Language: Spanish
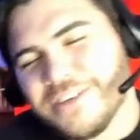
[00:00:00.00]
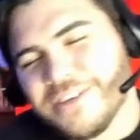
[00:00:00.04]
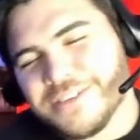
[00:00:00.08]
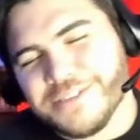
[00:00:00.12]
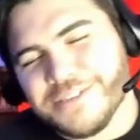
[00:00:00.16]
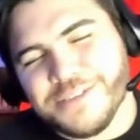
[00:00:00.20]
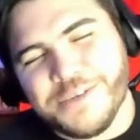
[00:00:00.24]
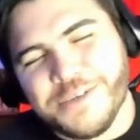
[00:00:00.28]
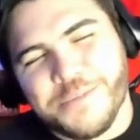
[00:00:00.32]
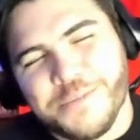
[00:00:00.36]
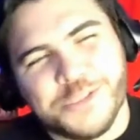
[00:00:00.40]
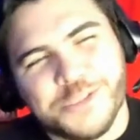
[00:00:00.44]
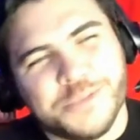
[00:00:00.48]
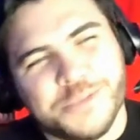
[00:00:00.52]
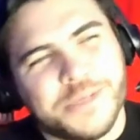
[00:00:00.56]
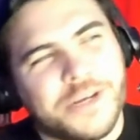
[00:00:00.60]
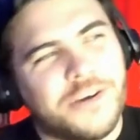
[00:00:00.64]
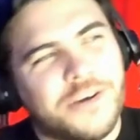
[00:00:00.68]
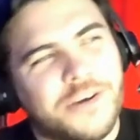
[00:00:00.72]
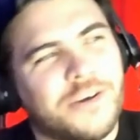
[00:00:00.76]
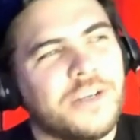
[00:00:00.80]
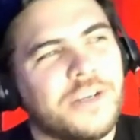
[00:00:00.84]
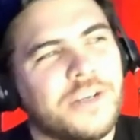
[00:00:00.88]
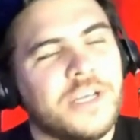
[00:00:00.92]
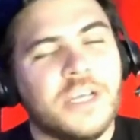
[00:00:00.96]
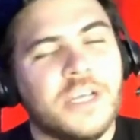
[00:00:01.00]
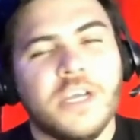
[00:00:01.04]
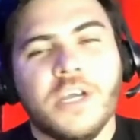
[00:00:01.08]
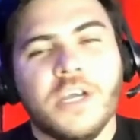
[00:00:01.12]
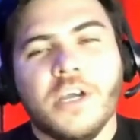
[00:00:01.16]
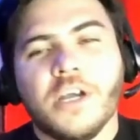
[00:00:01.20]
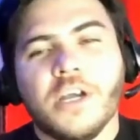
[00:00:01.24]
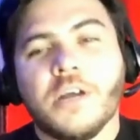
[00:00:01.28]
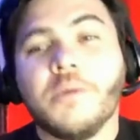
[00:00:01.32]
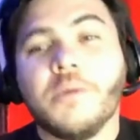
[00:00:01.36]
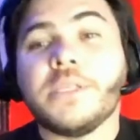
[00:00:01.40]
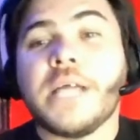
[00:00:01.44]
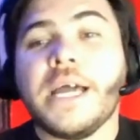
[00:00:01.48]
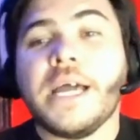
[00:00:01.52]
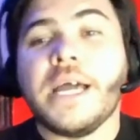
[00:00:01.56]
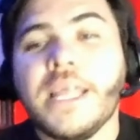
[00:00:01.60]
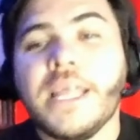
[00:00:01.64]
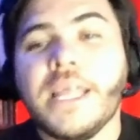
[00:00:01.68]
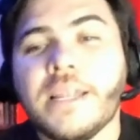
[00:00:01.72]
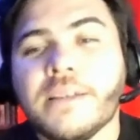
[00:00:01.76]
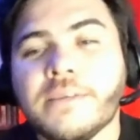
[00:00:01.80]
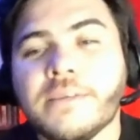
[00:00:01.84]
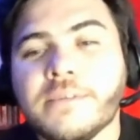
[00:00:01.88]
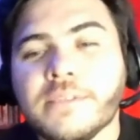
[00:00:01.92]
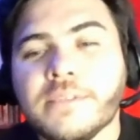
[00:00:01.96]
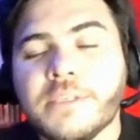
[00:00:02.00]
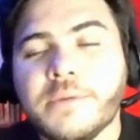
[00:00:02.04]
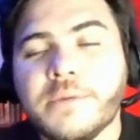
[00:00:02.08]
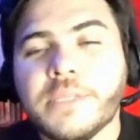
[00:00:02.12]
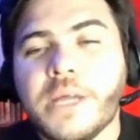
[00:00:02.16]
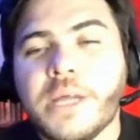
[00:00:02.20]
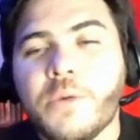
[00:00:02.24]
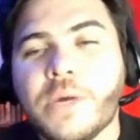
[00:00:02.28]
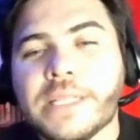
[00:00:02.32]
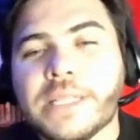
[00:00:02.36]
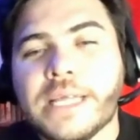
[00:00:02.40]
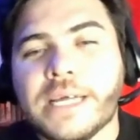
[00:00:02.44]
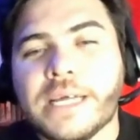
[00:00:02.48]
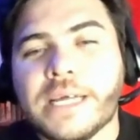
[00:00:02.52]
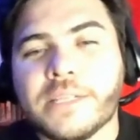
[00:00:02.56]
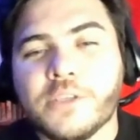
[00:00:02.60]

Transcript: es mucho mejor. ¿Cómo estás, Ariel? ¿Cómo estás, Wata?